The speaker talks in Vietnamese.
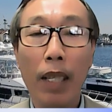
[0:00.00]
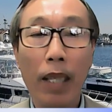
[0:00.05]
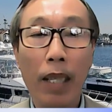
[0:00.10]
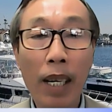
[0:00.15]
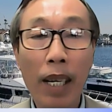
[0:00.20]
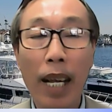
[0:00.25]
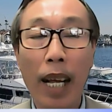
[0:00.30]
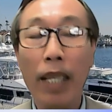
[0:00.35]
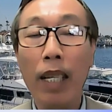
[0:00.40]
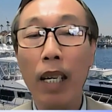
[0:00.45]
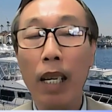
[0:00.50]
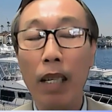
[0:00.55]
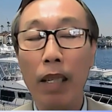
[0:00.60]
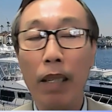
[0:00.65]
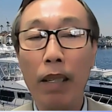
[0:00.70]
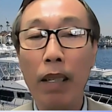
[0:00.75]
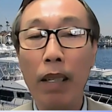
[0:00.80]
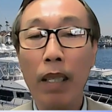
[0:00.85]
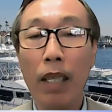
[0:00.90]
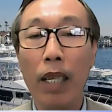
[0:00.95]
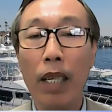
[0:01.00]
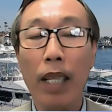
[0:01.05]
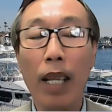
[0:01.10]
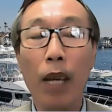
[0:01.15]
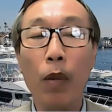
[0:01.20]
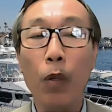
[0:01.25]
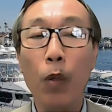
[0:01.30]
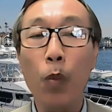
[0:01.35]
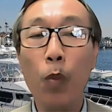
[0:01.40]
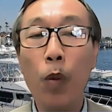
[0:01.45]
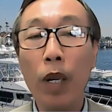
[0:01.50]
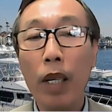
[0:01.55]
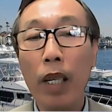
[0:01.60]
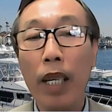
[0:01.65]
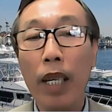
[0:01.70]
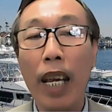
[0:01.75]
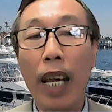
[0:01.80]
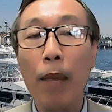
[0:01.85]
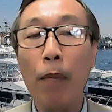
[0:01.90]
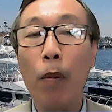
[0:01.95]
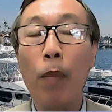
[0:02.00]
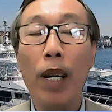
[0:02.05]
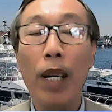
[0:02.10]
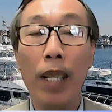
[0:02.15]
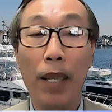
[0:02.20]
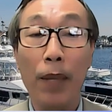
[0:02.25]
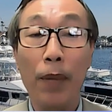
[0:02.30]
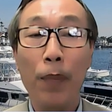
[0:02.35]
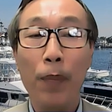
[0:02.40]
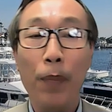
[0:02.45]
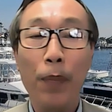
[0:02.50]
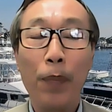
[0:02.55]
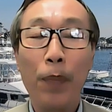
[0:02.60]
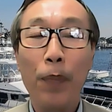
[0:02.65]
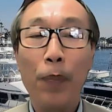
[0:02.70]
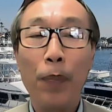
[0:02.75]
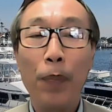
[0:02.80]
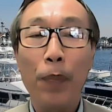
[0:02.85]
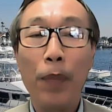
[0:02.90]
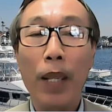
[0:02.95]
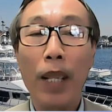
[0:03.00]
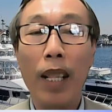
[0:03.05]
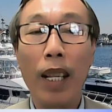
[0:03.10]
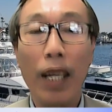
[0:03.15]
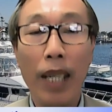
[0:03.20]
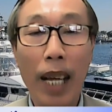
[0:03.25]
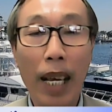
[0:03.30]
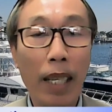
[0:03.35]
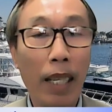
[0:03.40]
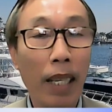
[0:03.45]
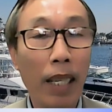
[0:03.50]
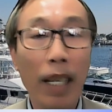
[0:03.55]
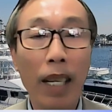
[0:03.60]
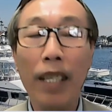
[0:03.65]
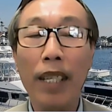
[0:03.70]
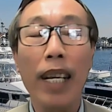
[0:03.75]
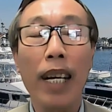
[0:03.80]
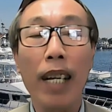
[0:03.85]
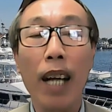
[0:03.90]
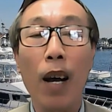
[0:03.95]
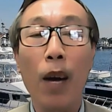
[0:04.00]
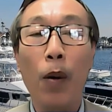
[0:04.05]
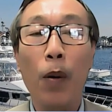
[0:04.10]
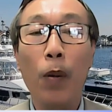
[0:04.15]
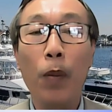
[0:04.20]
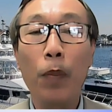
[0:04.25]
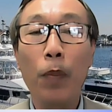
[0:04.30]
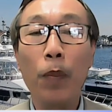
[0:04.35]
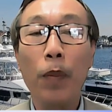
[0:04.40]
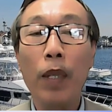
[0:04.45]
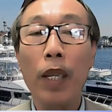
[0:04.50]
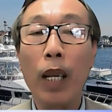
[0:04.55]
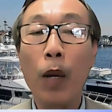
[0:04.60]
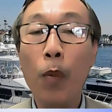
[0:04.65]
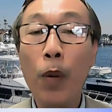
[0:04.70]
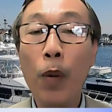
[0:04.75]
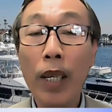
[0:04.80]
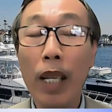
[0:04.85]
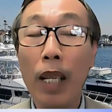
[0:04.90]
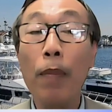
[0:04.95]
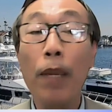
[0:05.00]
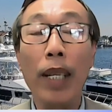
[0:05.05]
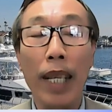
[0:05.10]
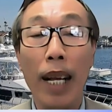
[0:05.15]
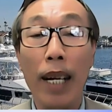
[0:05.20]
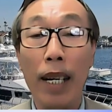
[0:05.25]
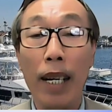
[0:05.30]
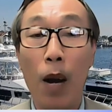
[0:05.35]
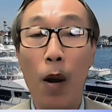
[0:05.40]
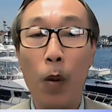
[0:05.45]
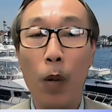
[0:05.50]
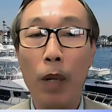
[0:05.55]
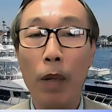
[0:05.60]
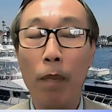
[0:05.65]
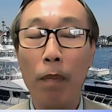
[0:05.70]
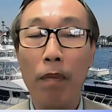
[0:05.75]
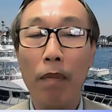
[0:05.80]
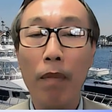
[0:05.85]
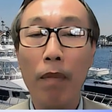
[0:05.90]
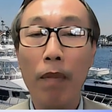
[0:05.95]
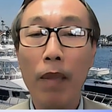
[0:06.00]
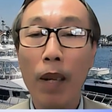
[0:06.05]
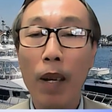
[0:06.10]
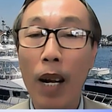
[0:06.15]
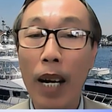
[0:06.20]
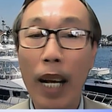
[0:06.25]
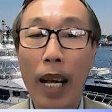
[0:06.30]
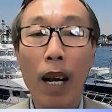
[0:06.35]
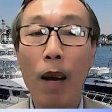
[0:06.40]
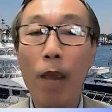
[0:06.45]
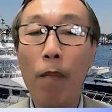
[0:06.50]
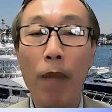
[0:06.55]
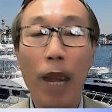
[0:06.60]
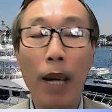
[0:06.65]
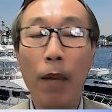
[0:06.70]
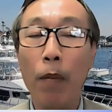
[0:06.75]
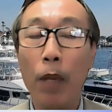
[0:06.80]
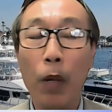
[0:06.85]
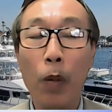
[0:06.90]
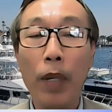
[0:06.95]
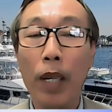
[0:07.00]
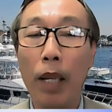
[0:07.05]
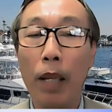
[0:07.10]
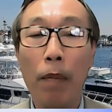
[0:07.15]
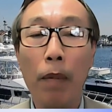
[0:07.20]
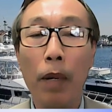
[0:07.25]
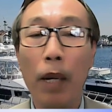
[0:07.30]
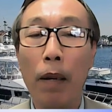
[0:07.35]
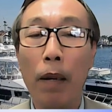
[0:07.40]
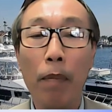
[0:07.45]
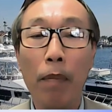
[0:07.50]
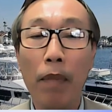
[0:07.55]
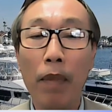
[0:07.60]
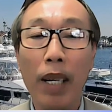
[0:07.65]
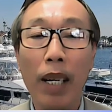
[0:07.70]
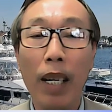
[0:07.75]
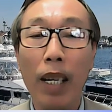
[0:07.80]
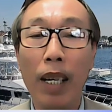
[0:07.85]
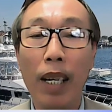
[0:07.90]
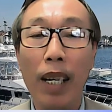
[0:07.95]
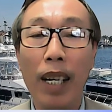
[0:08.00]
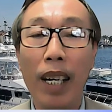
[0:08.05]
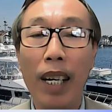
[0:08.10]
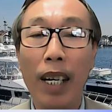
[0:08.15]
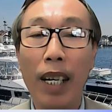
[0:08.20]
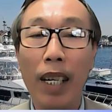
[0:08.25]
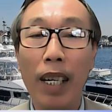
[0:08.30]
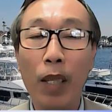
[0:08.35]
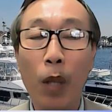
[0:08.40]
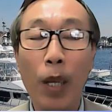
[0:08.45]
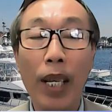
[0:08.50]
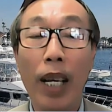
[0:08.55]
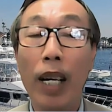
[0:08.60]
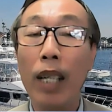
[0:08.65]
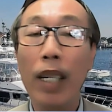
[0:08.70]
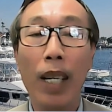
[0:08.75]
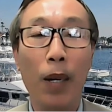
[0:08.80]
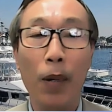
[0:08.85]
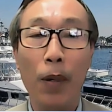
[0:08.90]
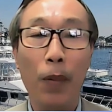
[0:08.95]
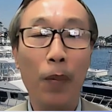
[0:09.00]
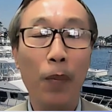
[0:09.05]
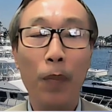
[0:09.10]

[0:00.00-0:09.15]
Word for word: tất cả những lần trước thì tàu Trung Quốc đi kèm một bên lần này nhất định chặn đầu thì cái quyết định mà chặn đầu đó có lẽ không phải là một cái quyết định mà à, tùy hứng đâu